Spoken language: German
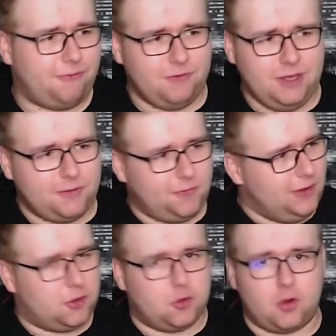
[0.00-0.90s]
Nicht
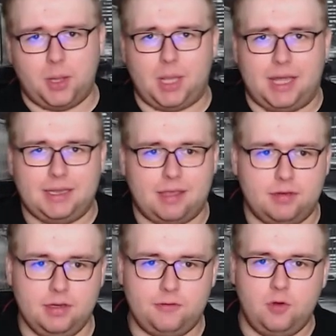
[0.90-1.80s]
viel
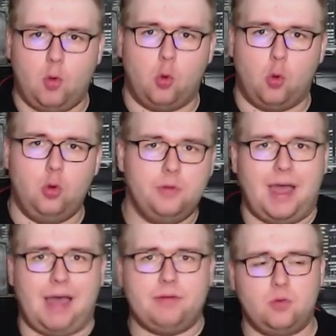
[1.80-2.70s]
Crashartiges, nicht viel Überholmanöver,
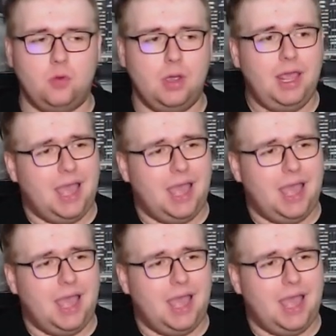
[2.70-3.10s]
aber so